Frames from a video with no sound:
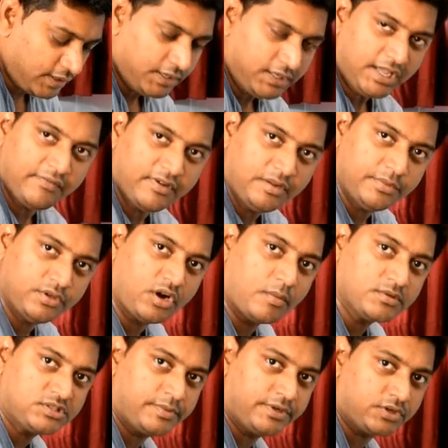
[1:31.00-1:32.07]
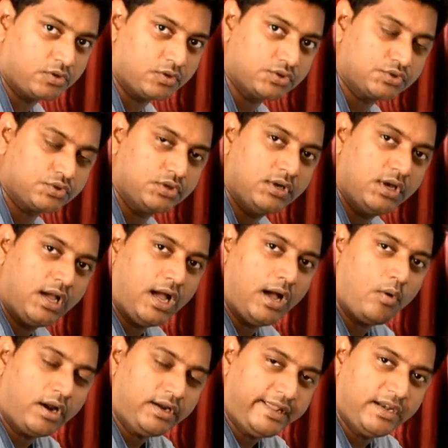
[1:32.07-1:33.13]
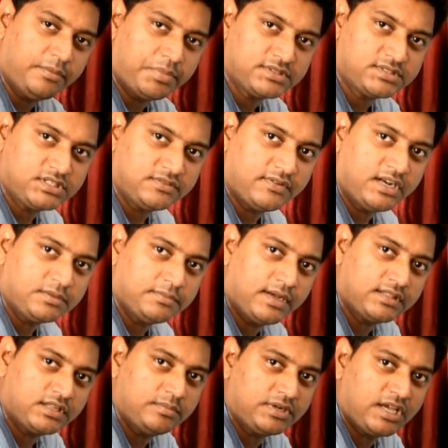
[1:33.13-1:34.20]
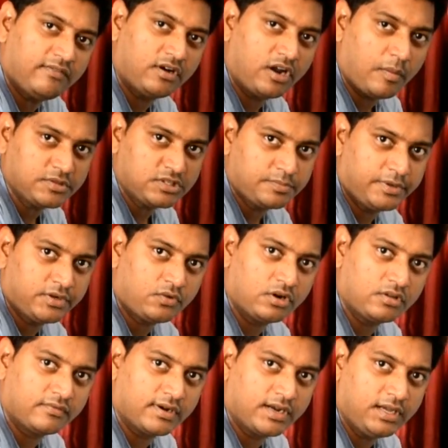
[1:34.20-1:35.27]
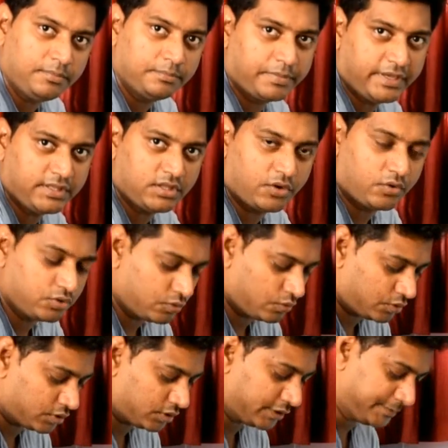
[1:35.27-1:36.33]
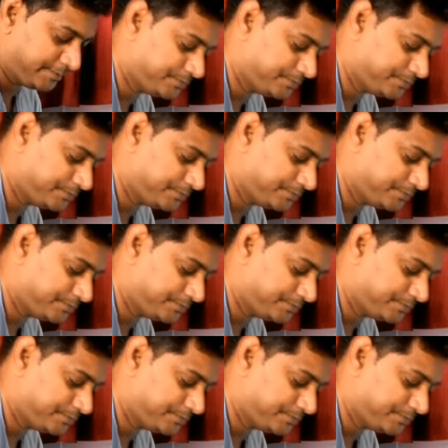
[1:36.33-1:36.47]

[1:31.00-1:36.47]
టవల్ మీరు ఆపోజిట్ పెట్టుకోవచ్చు ఒక టెన్ పర్సెంట్ వాళ్ళకి మాత్రం టవల్ ఆపోజిట్ పెట్టుకోవడం వల్ల పెయిన్ తగ్గుతూ ఉంటుంది